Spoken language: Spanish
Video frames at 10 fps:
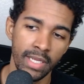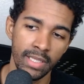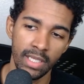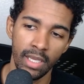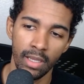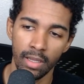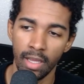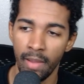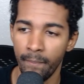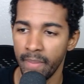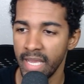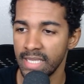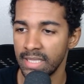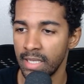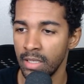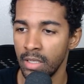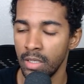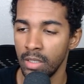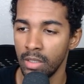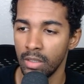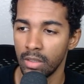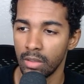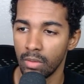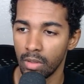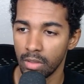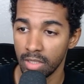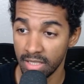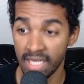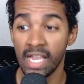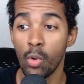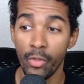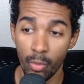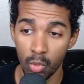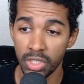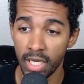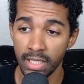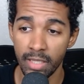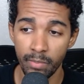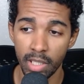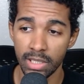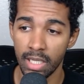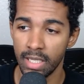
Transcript: gente empieza, y sé que cuando mucha gente empieza,